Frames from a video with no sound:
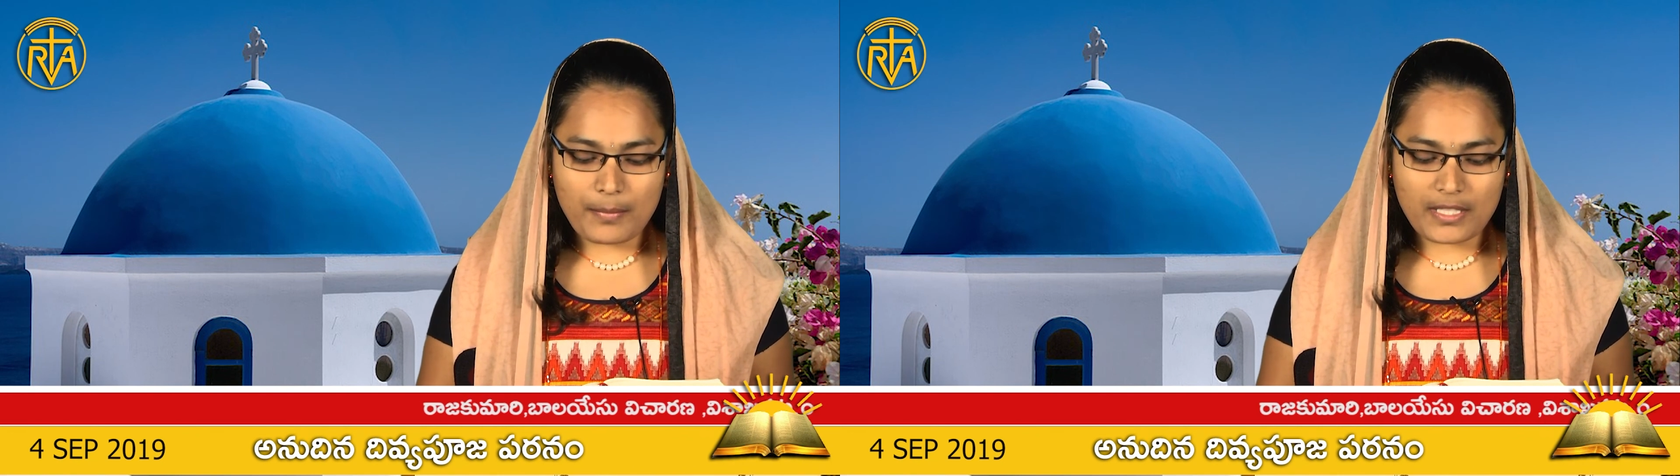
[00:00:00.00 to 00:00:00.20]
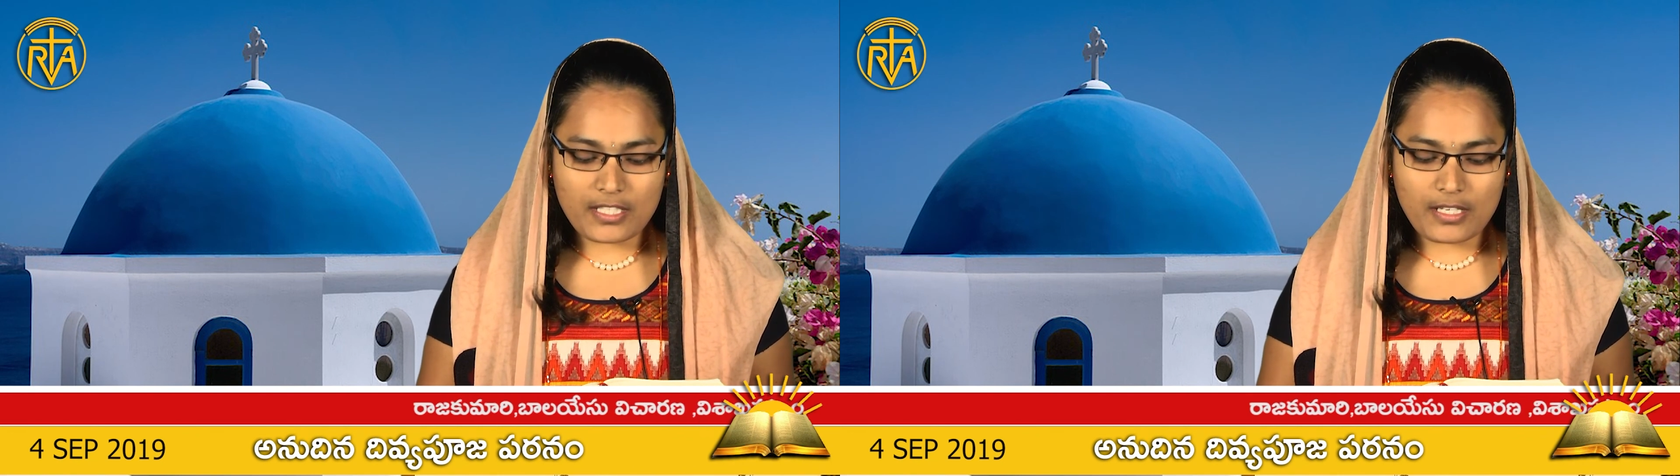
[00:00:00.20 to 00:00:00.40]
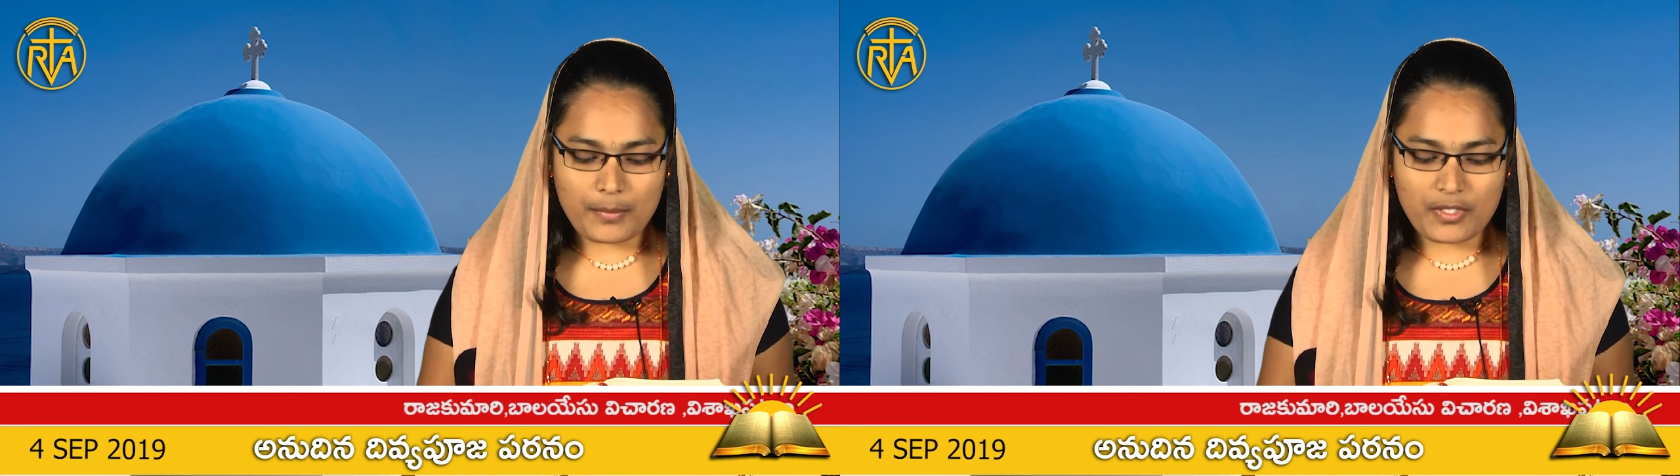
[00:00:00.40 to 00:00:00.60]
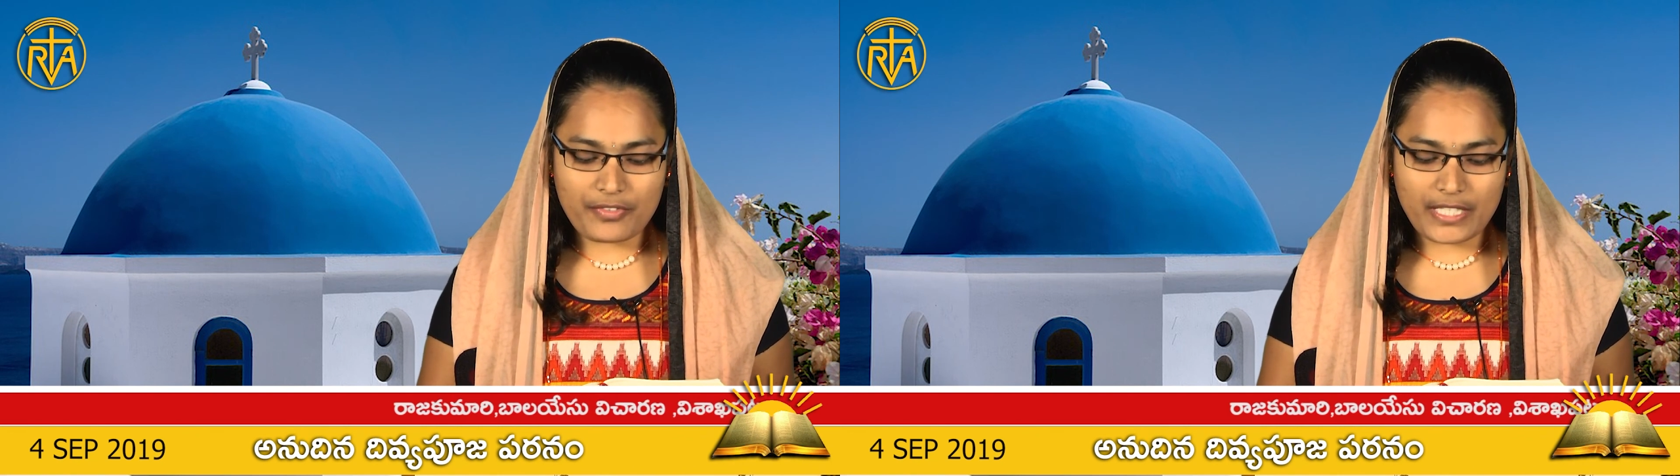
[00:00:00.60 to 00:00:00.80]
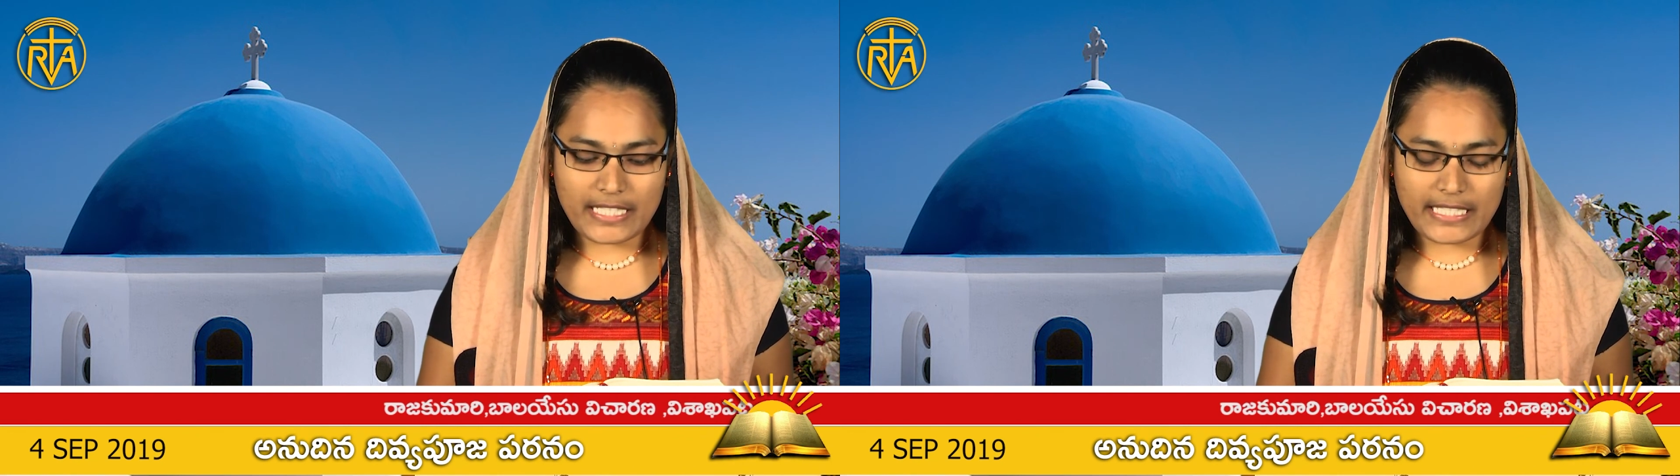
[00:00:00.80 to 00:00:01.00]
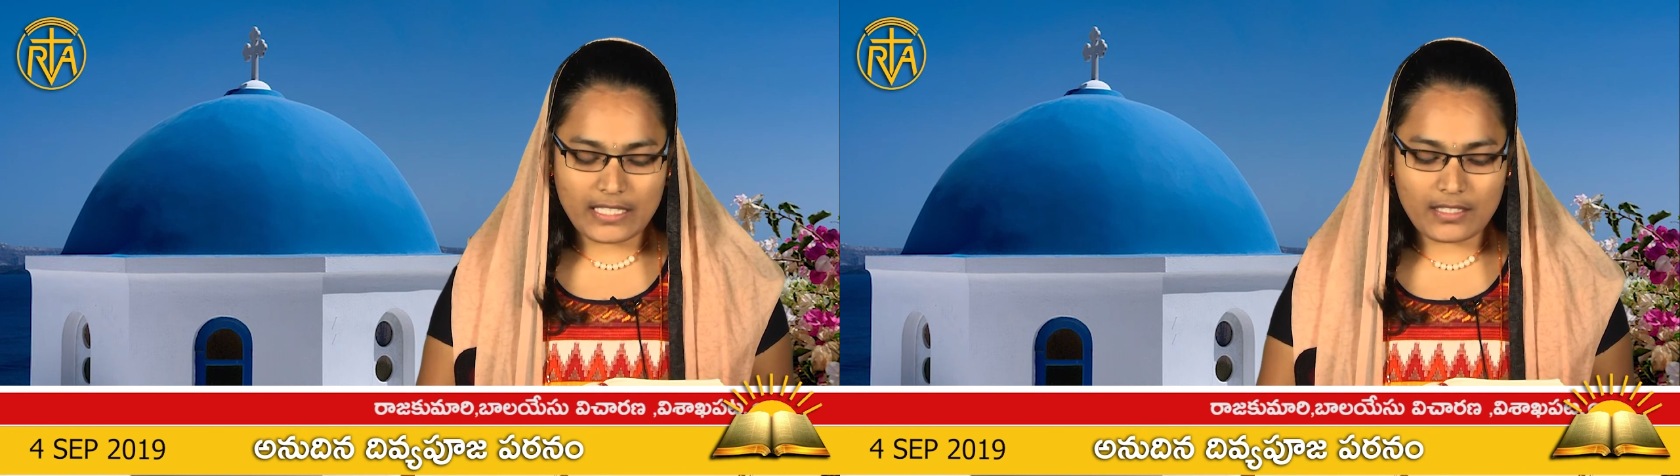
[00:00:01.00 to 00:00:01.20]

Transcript: మందిరమును వీడి